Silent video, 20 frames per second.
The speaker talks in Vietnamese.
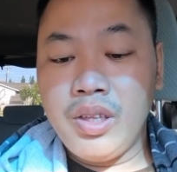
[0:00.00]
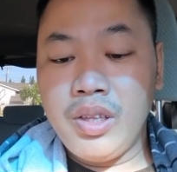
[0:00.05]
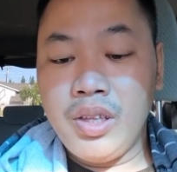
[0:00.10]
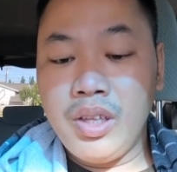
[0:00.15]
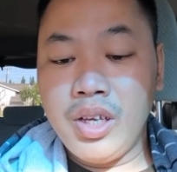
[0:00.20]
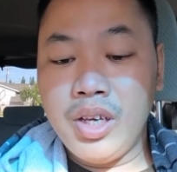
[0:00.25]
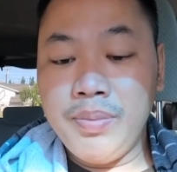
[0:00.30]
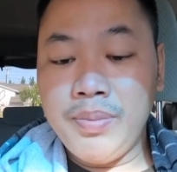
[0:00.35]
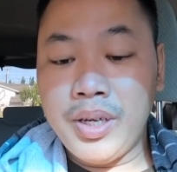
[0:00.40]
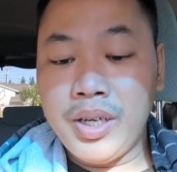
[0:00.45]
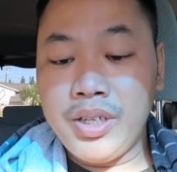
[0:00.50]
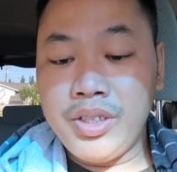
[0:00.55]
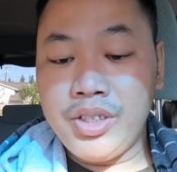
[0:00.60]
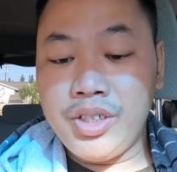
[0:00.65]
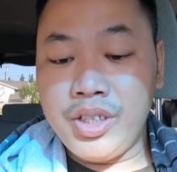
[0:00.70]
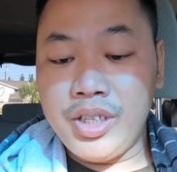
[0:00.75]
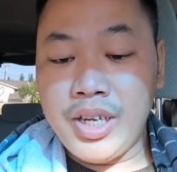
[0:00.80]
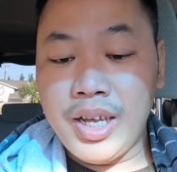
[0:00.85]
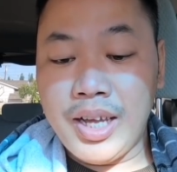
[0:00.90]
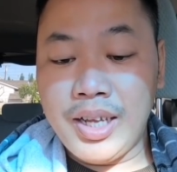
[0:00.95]
Nhóm anh
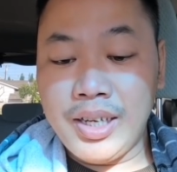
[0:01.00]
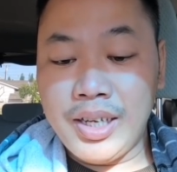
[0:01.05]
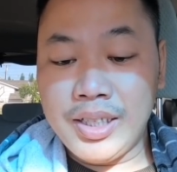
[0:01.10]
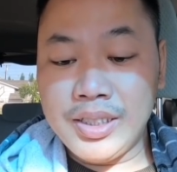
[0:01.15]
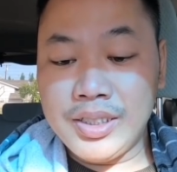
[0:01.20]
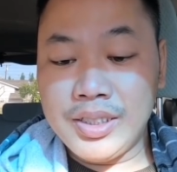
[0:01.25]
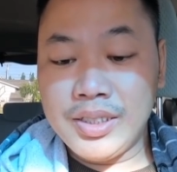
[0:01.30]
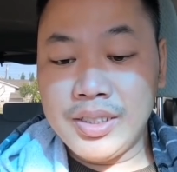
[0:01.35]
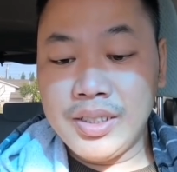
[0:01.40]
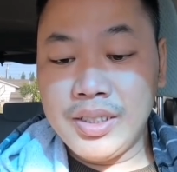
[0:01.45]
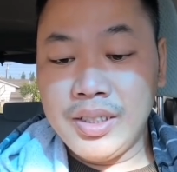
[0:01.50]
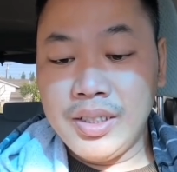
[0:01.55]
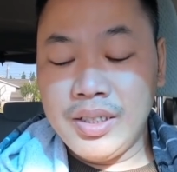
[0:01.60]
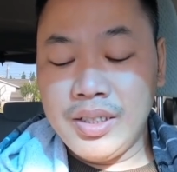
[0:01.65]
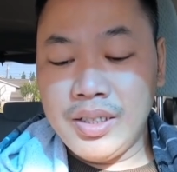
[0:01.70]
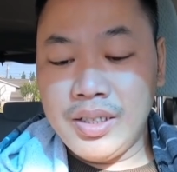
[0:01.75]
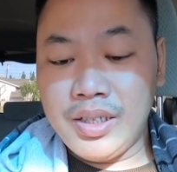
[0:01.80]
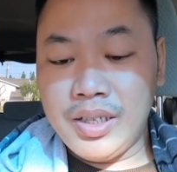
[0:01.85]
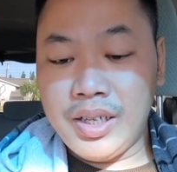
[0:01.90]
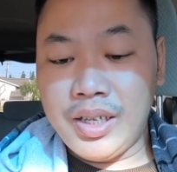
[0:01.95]
chị Dallas
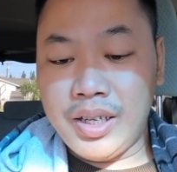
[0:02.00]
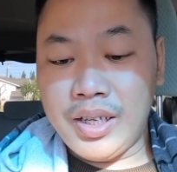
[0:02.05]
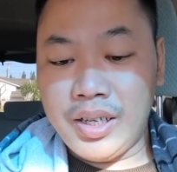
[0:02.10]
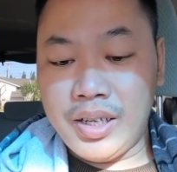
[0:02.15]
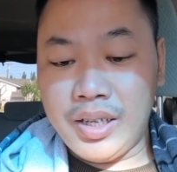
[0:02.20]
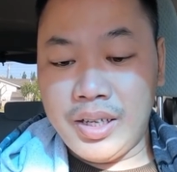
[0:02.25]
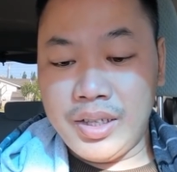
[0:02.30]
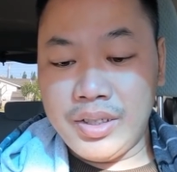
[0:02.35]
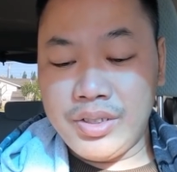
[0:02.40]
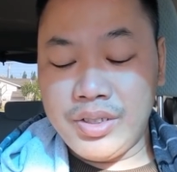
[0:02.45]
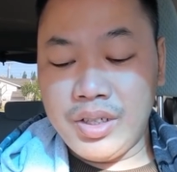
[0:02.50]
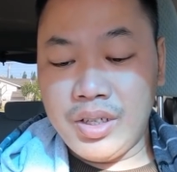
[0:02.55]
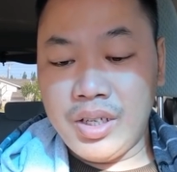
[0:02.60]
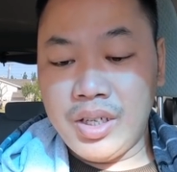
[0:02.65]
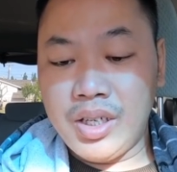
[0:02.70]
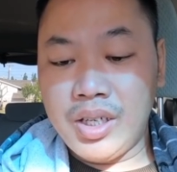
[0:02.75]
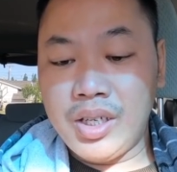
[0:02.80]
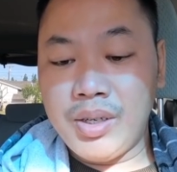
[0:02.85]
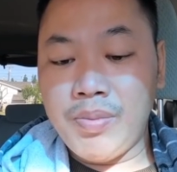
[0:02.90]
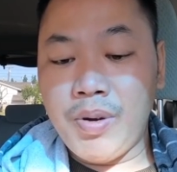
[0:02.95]
là
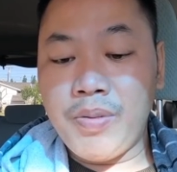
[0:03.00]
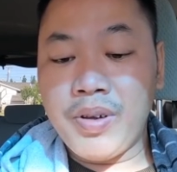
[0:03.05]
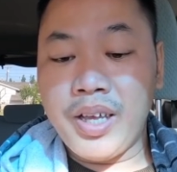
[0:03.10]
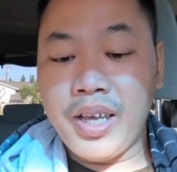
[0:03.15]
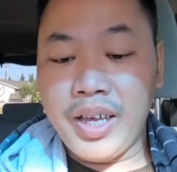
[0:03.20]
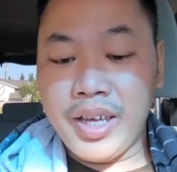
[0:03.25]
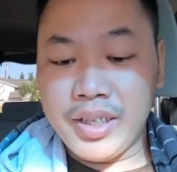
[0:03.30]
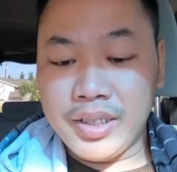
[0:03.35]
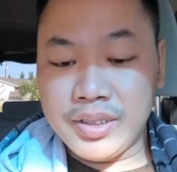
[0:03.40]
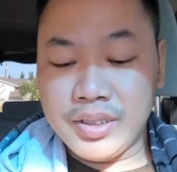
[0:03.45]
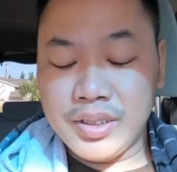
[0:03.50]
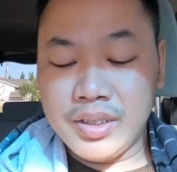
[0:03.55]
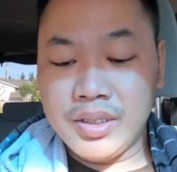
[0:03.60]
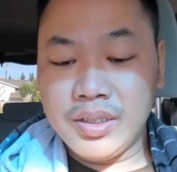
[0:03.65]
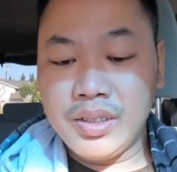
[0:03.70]
cho 1000.